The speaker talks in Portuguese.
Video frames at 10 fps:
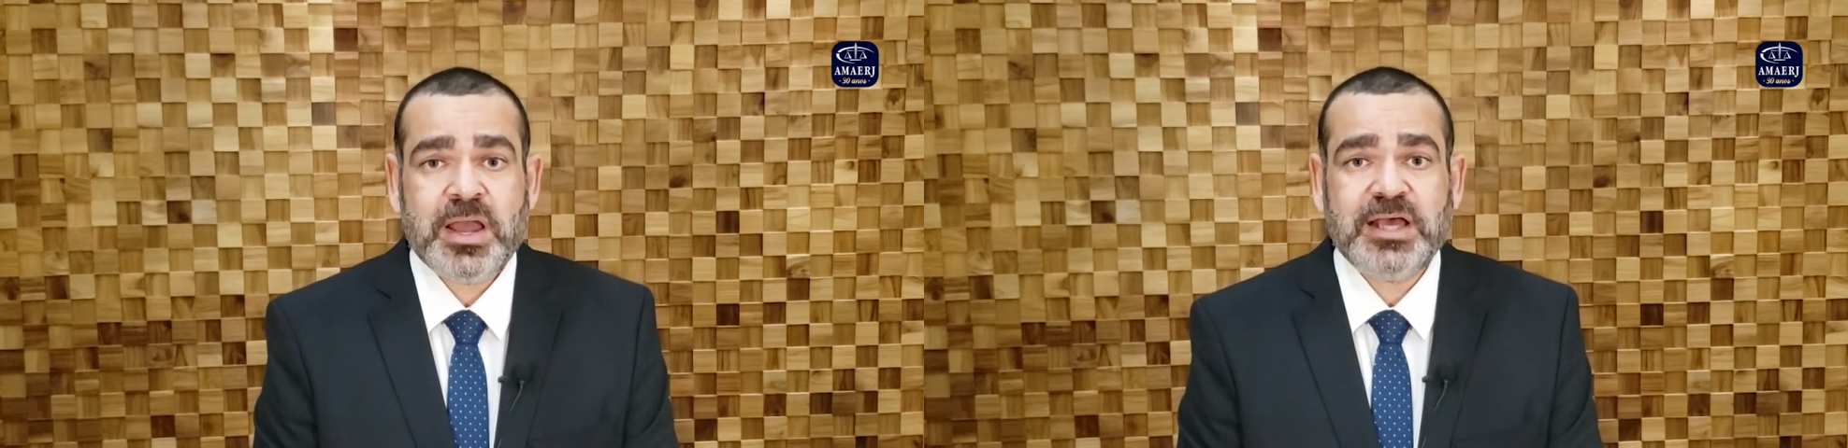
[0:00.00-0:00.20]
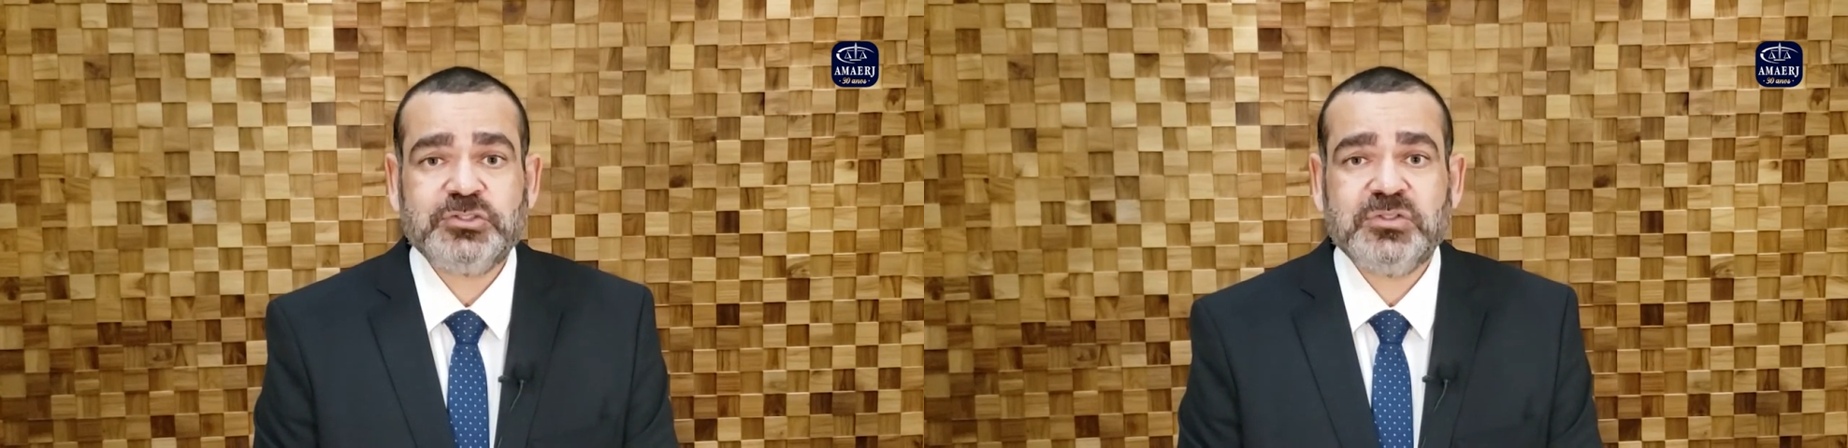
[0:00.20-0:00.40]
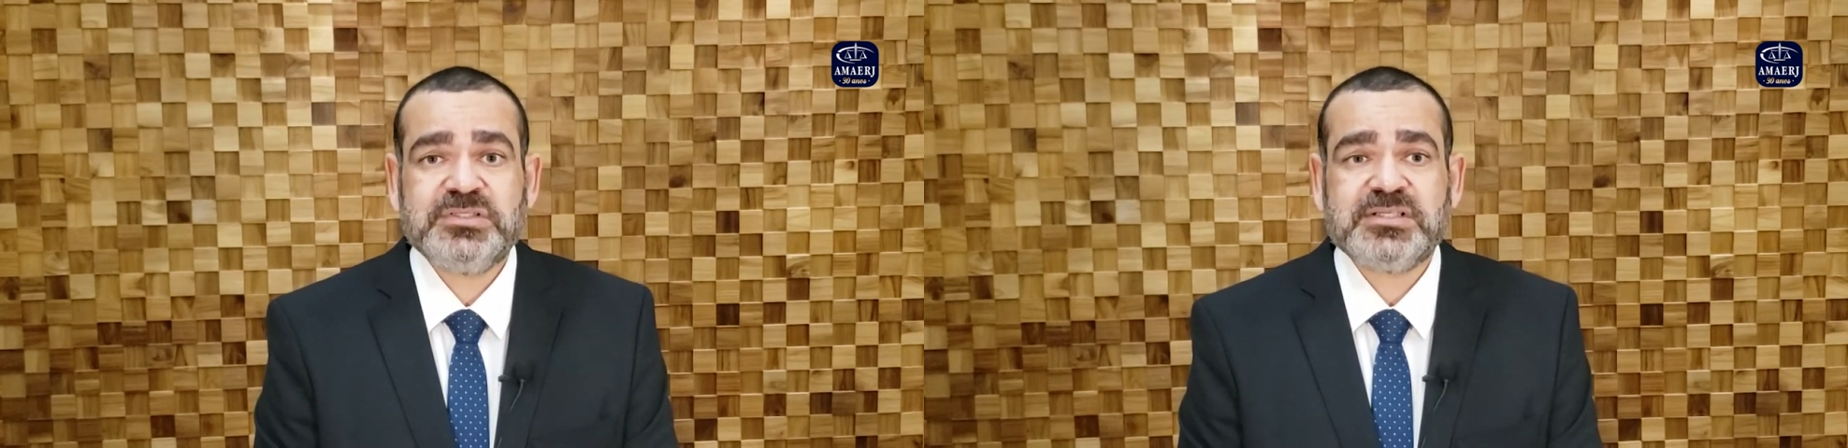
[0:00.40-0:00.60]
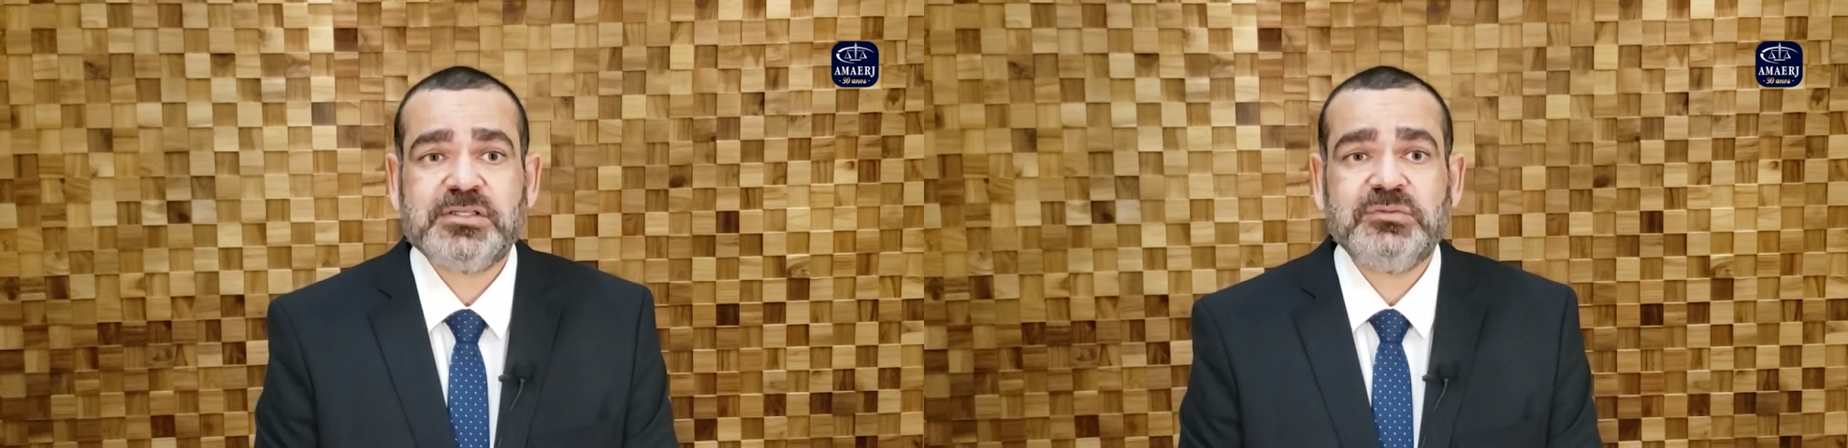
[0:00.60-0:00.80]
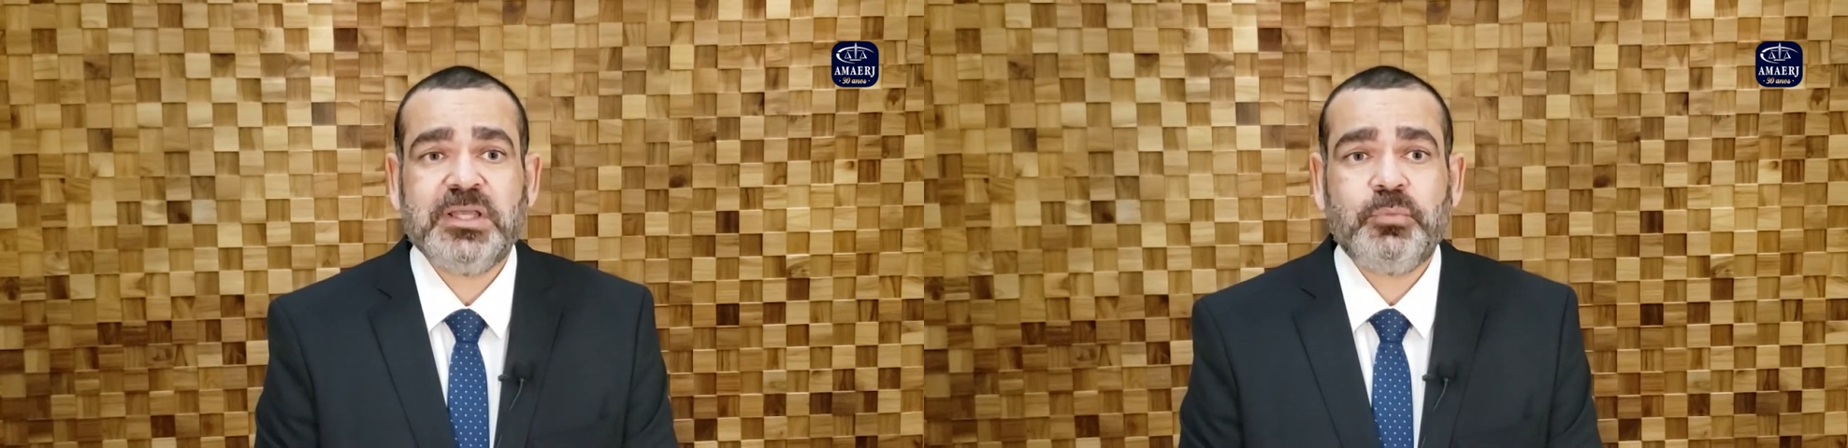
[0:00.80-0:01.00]
a
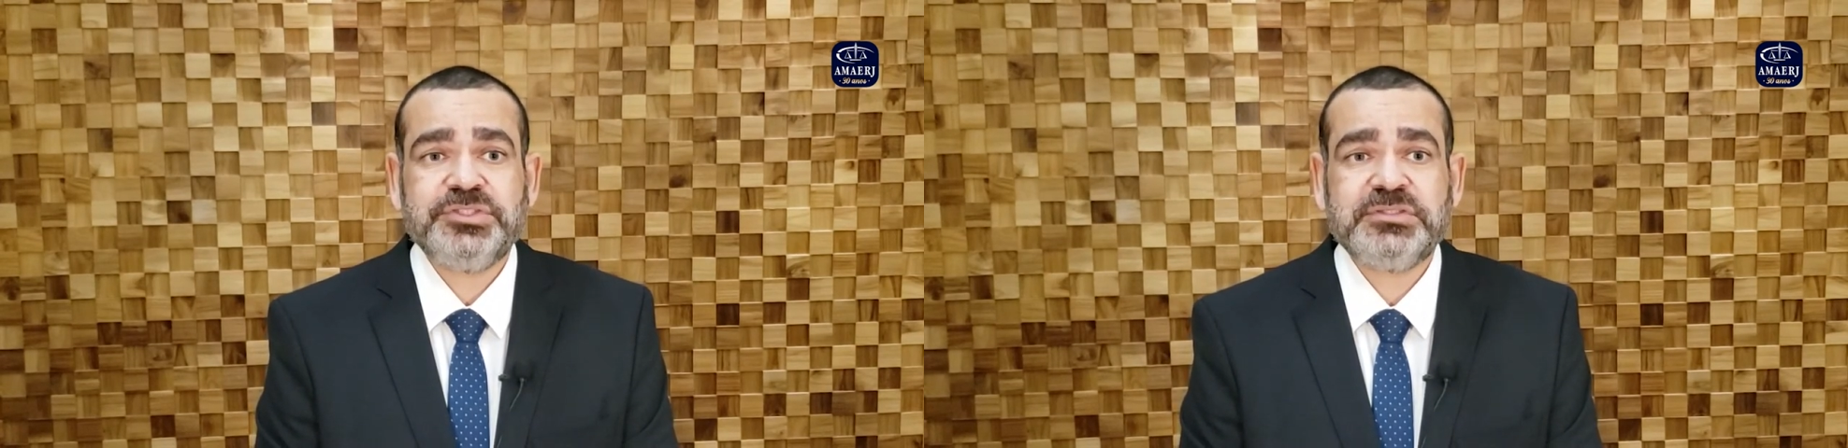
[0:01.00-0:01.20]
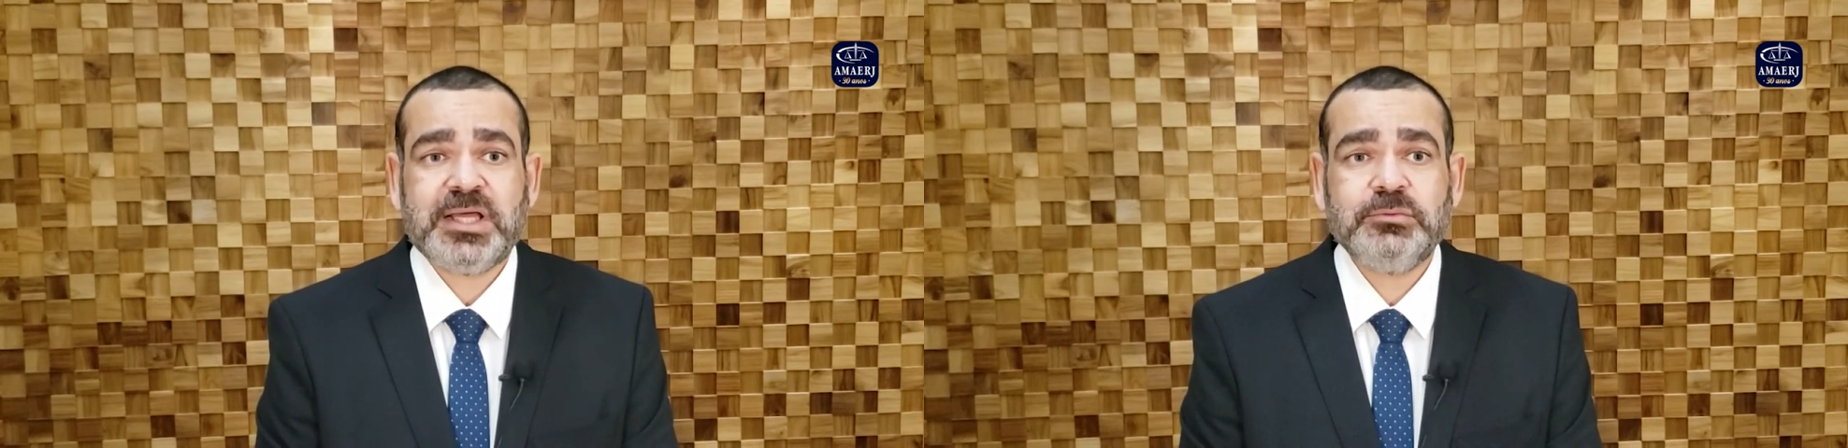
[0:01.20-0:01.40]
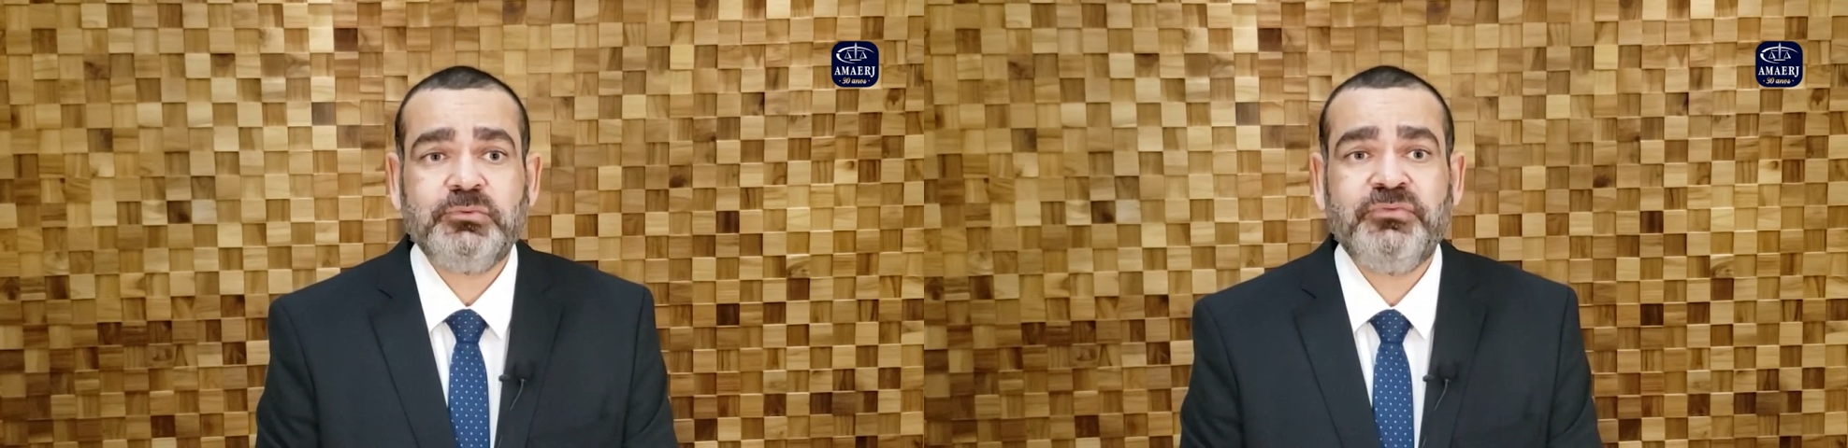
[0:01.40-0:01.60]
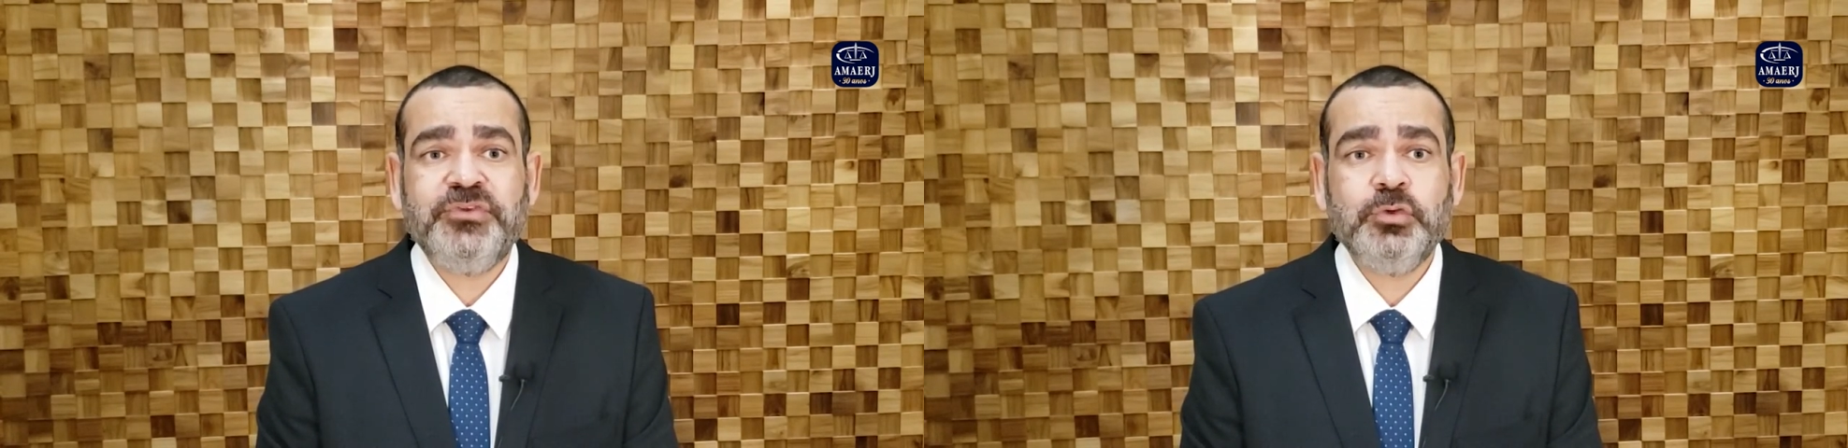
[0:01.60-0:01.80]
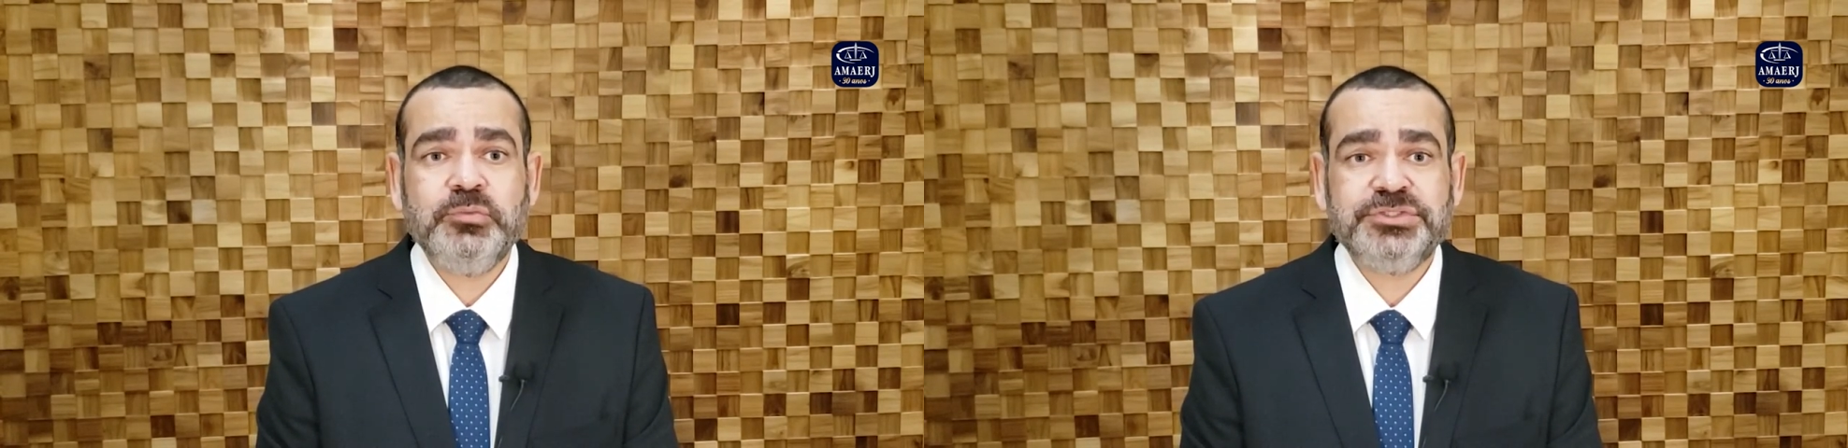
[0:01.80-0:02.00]
associação tem postado
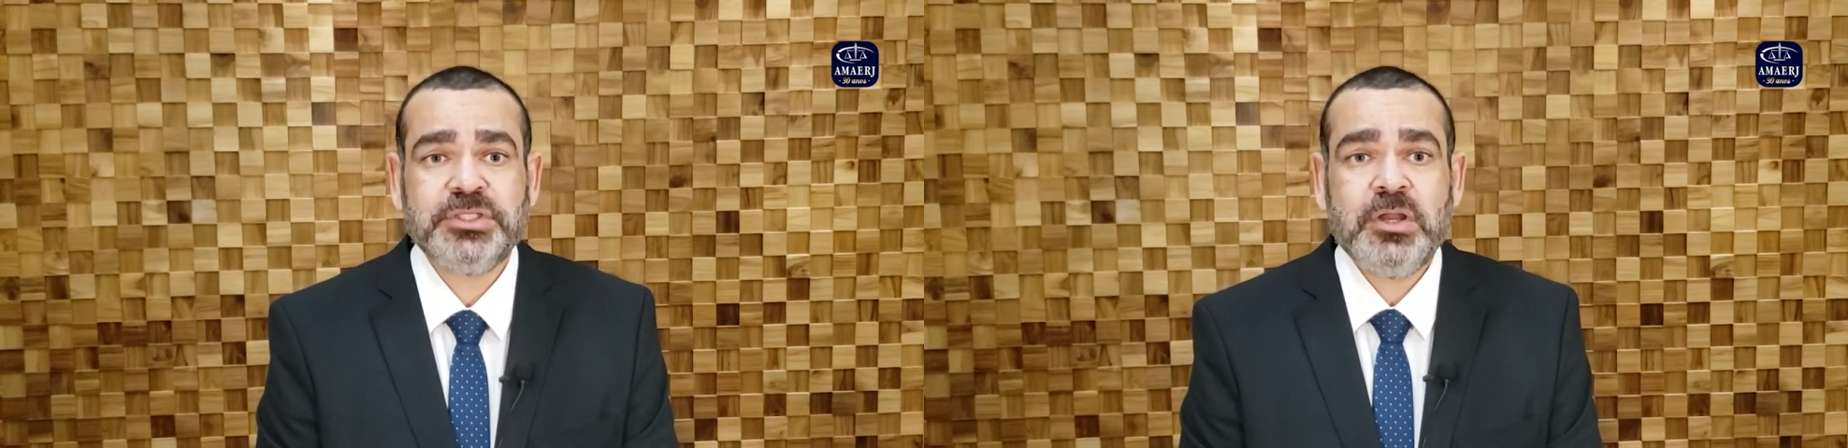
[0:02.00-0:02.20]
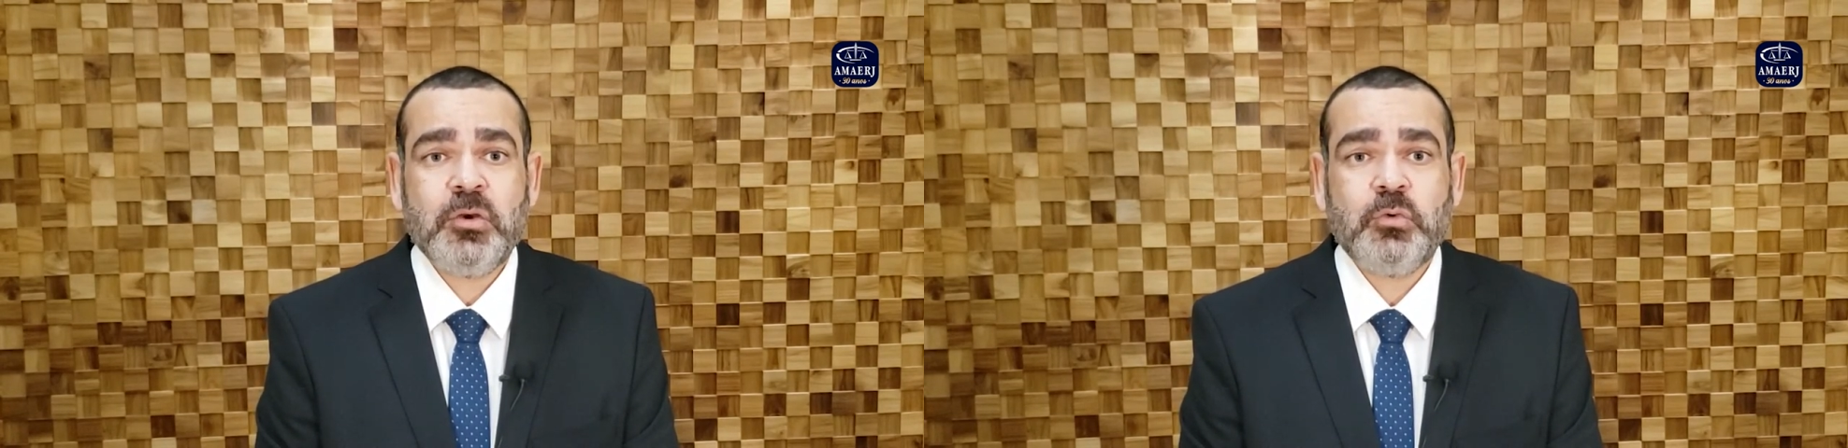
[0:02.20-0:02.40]
filmes